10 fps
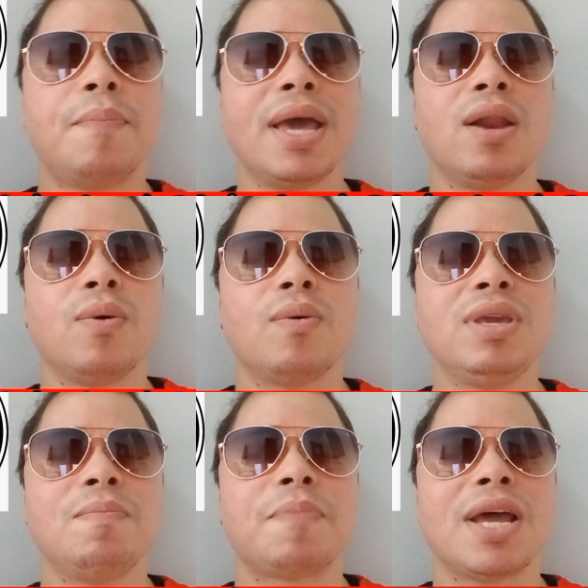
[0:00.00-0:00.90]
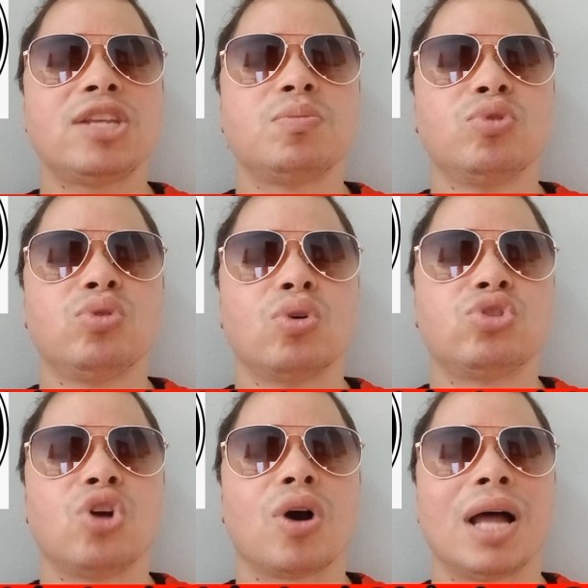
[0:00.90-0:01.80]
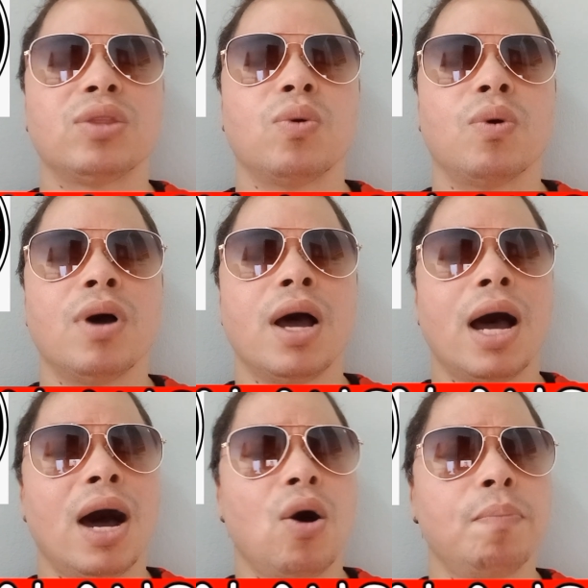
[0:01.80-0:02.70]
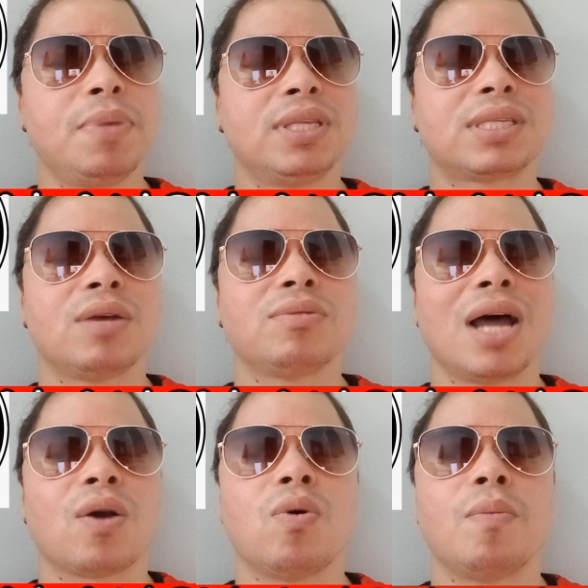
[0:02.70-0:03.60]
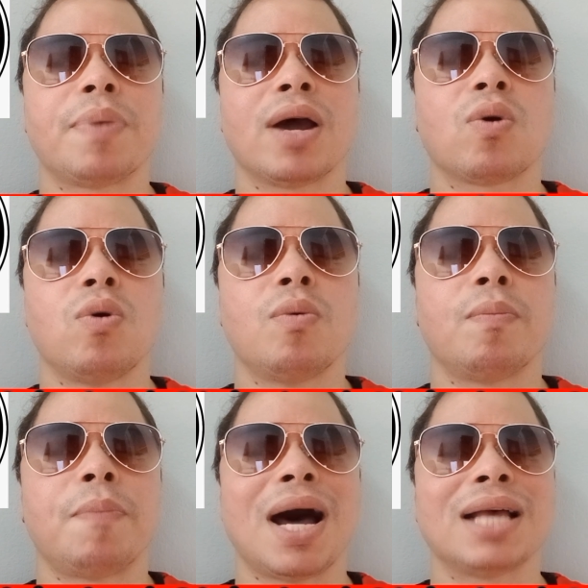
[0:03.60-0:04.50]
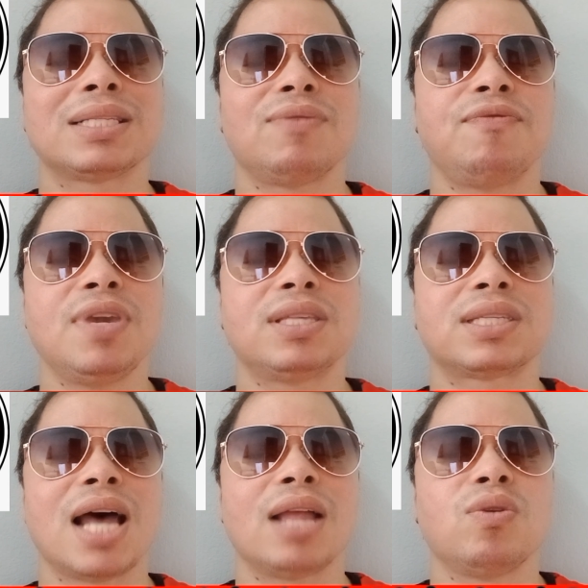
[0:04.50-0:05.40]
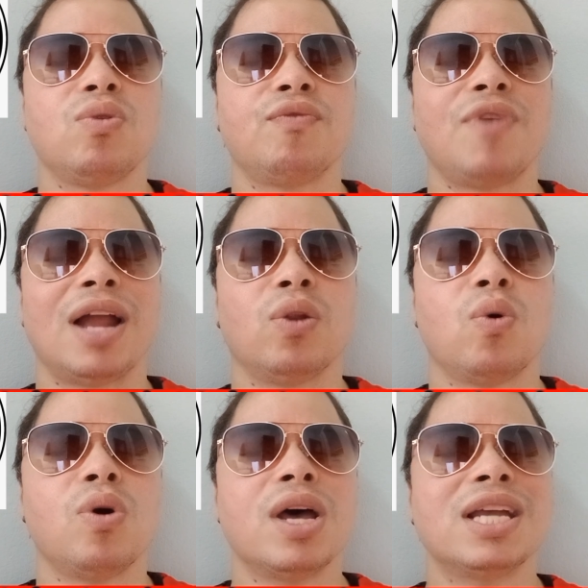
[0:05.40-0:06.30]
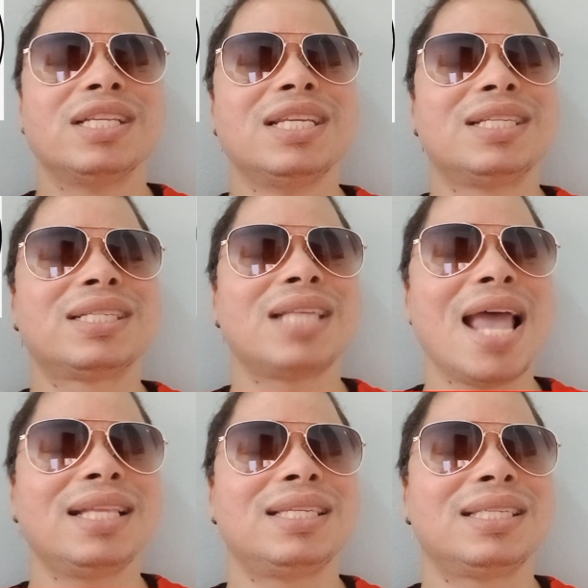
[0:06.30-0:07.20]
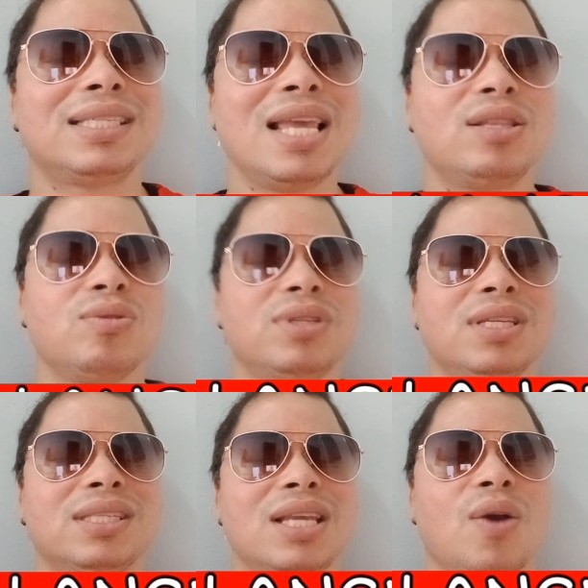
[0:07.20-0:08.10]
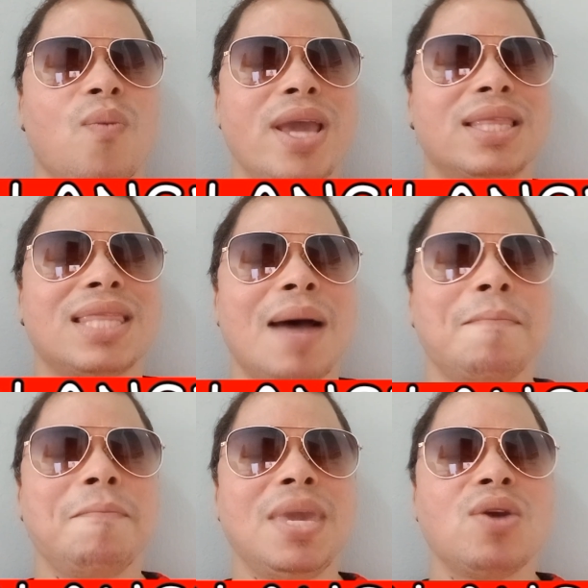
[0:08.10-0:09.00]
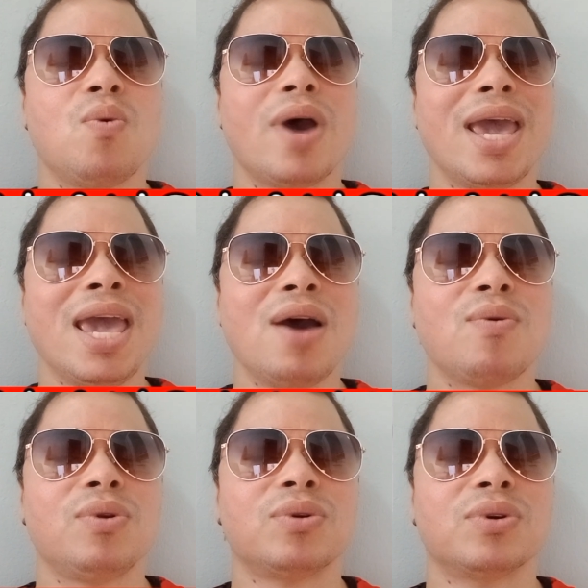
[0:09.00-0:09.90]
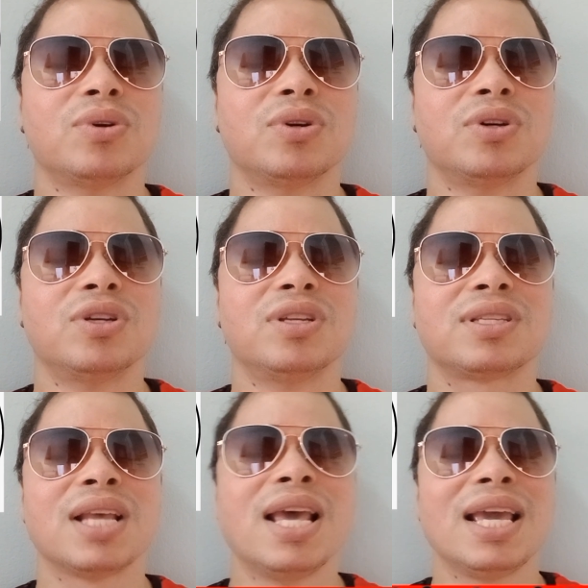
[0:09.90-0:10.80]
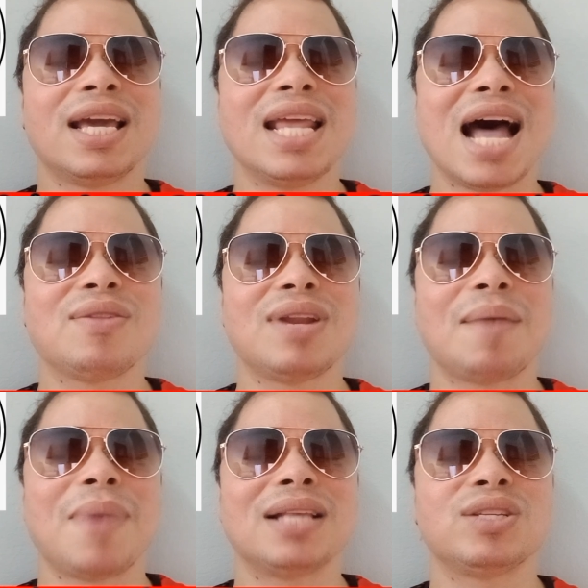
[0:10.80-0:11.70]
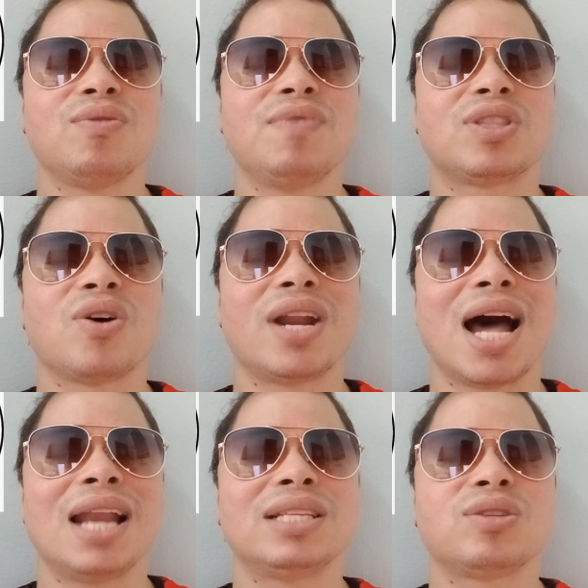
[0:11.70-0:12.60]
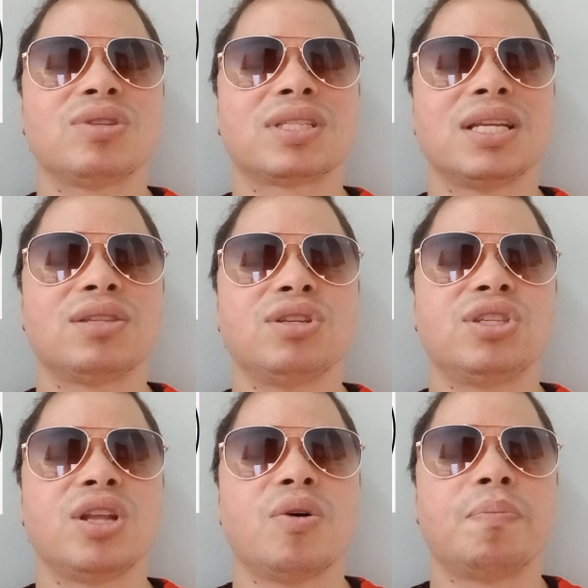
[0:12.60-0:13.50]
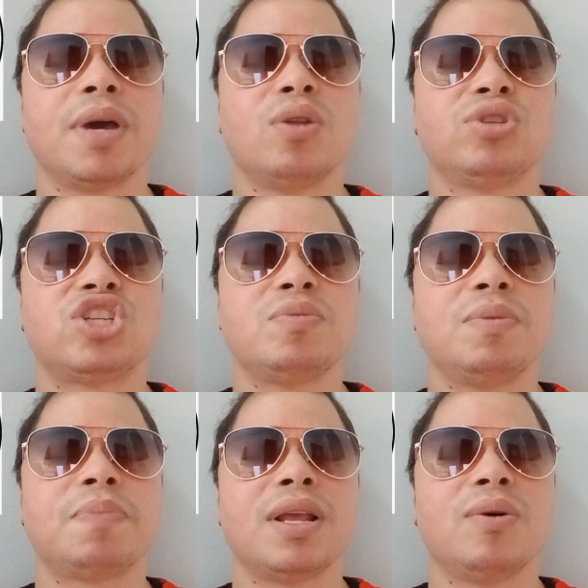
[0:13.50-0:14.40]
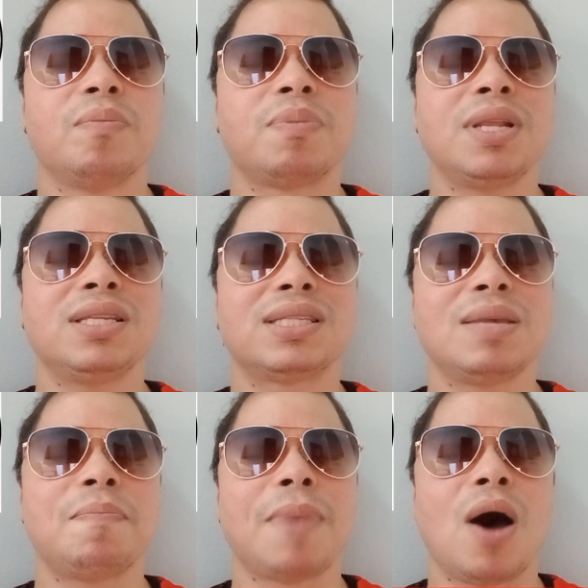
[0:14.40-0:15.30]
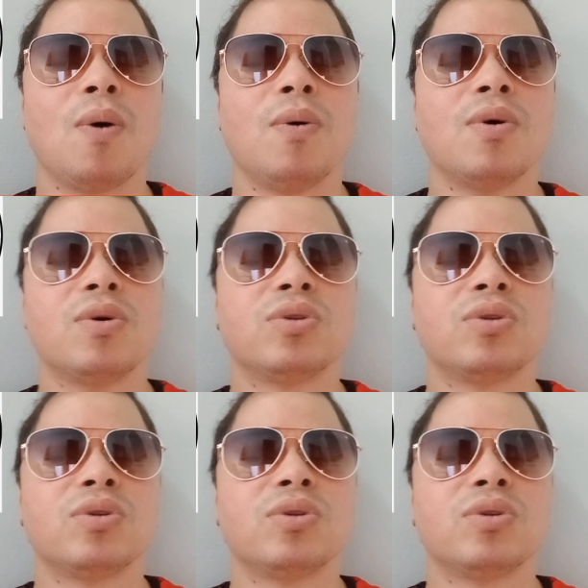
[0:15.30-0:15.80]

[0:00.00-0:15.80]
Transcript: pelo empréstimo do jogador a opção da compra com um passe fixado no valor de 750 mil euros. Criado na base do Vitória, Alisson Santos estreou pelo time pelo principal